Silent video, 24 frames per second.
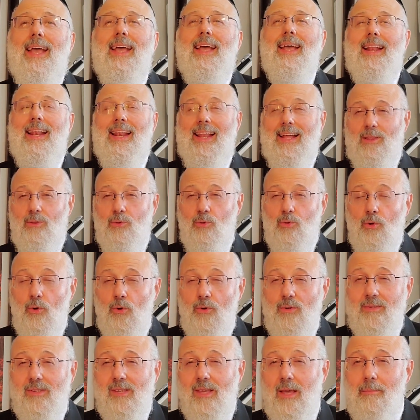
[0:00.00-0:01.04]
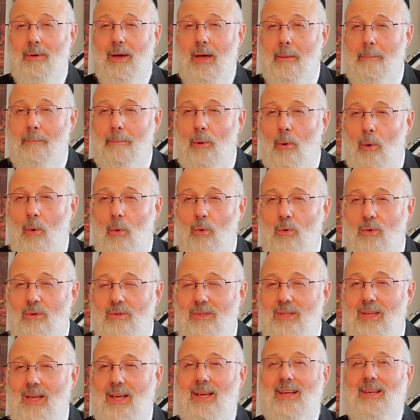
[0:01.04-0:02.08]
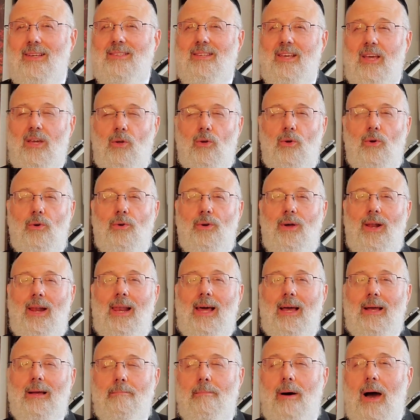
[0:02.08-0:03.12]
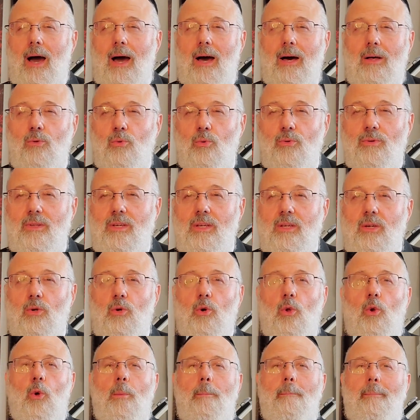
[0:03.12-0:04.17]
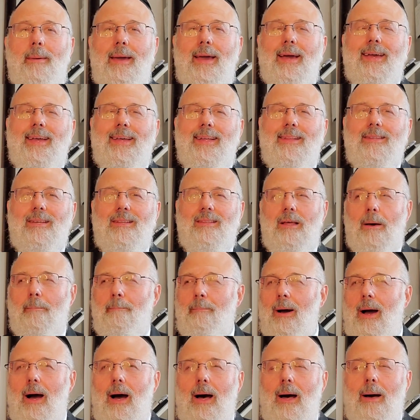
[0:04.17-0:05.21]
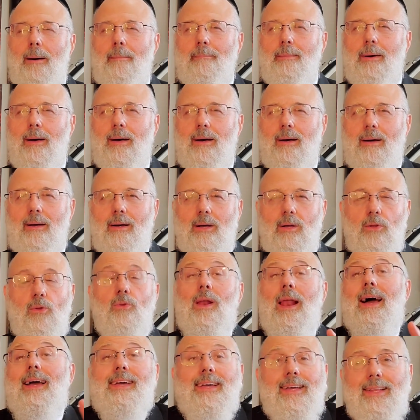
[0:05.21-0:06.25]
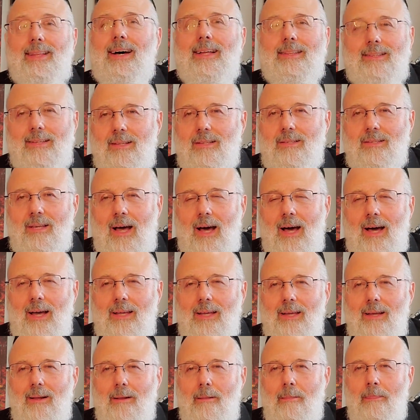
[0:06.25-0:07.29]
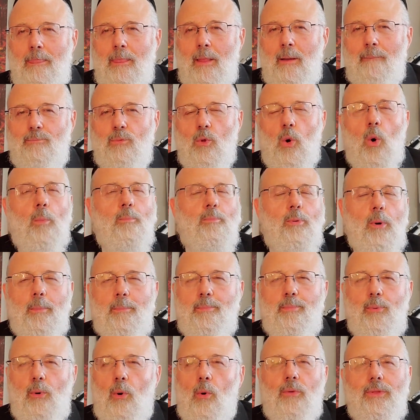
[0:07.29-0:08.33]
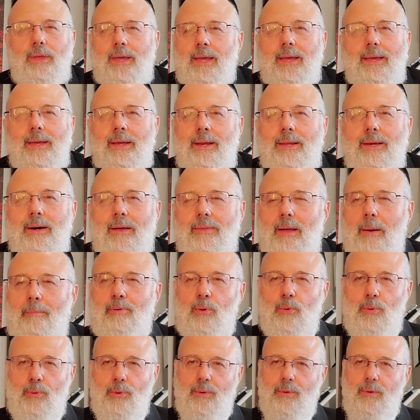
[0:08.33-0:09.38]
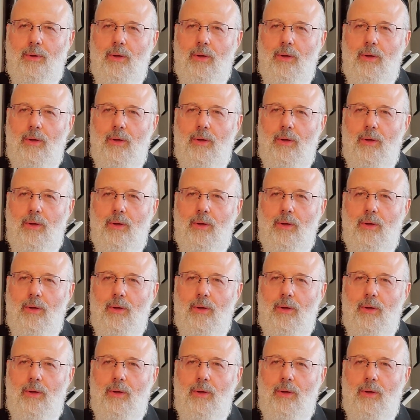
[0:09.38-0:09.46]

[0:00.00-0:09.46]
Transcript: La deuxième réponse, c'est que la Gemara nous dit que le mérite d'Abraham, de la Kedat Yitzhak, on peut, il n'y en a plus.